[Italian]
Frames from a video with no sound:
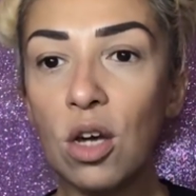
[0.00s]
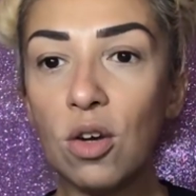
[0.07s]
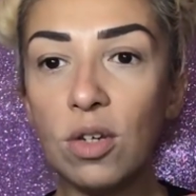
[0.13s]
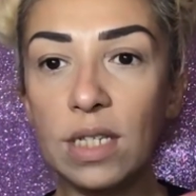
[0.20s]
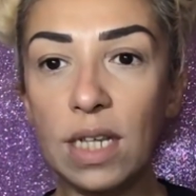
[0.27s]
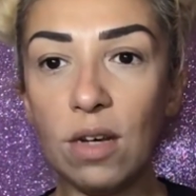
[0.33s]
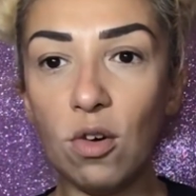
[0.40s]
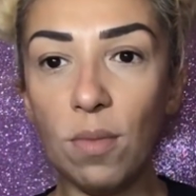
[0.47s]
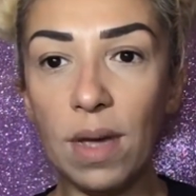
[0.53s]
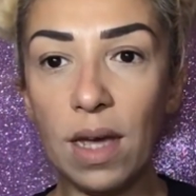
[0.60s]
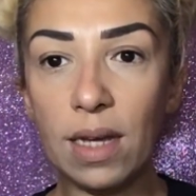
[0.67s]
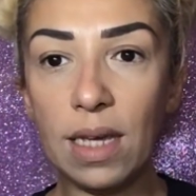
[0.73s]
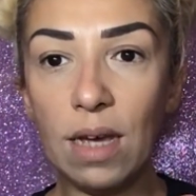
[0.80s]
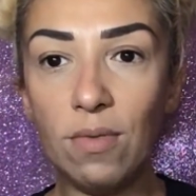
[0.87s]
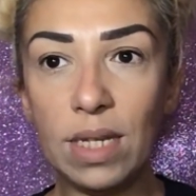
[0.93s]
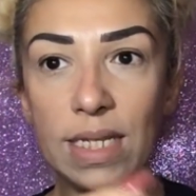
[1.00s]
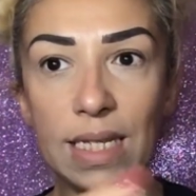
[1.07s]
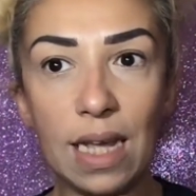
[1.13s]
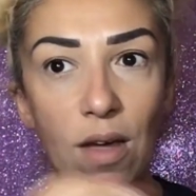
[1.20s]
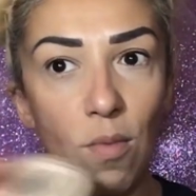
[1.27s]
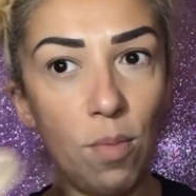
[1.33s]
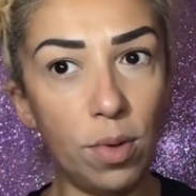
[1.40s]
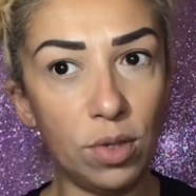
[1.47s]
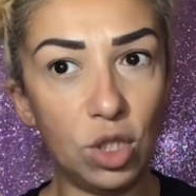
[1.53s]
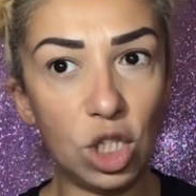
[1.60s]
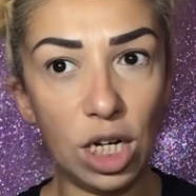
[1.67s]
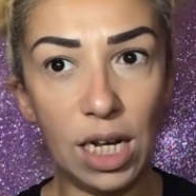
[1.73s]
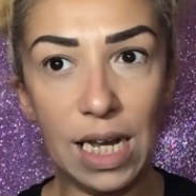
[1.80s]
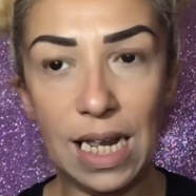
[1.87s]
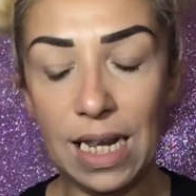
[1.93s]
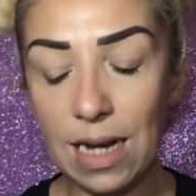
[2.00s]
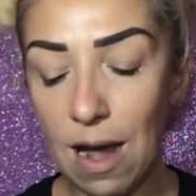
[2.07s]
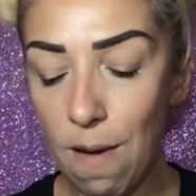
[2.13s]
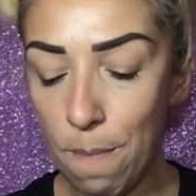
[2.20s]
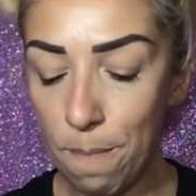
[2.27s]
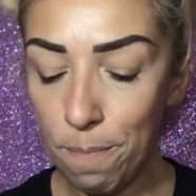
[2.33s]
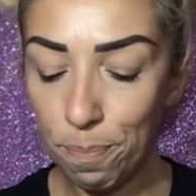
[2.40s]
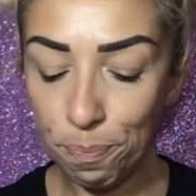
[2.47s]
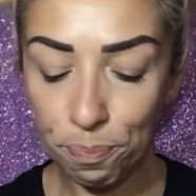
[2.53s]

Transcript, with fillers: così come anche questa che è un po' giallina.